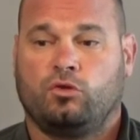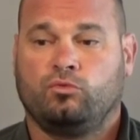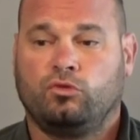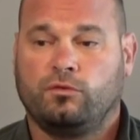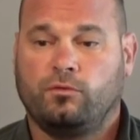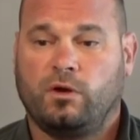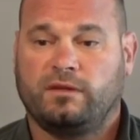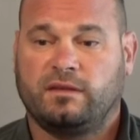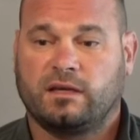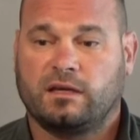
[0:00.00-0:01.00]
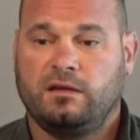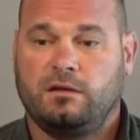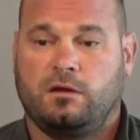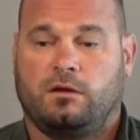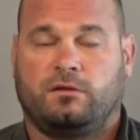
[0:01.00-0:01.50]
nous devons intégrer
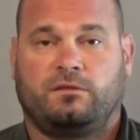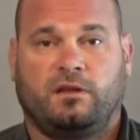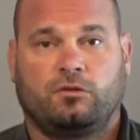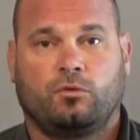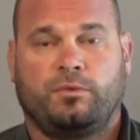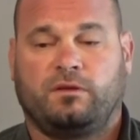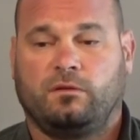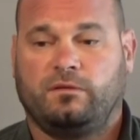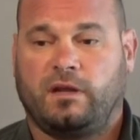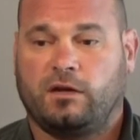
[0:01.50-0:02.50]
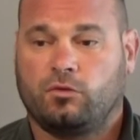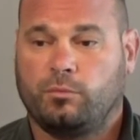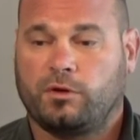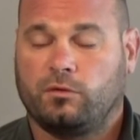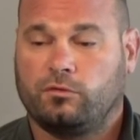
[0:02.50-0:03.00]
cette compétence à la
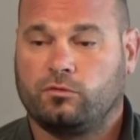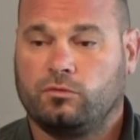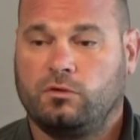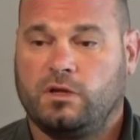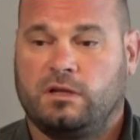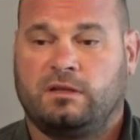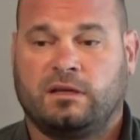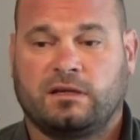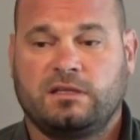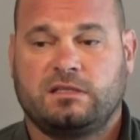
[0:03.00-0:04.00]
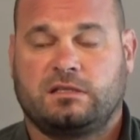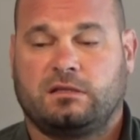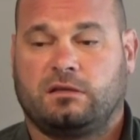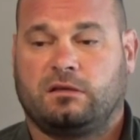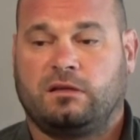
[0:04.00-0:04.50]
compréhension des risques
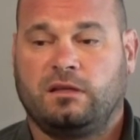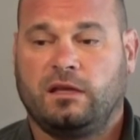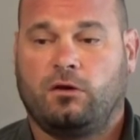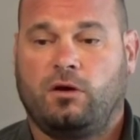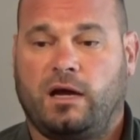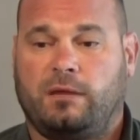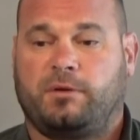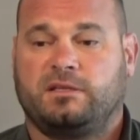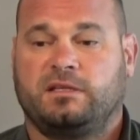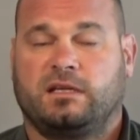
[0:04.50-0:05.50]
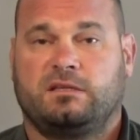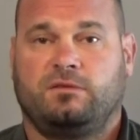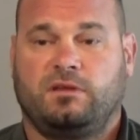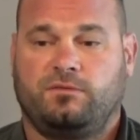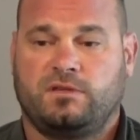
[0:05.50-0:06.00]
inhérents à la pratique
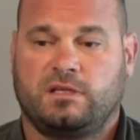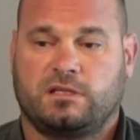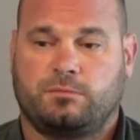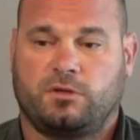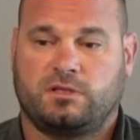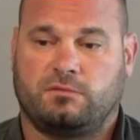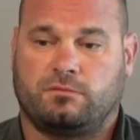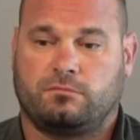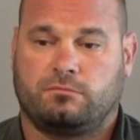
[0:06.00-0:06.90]
d'activités physiques et sportives.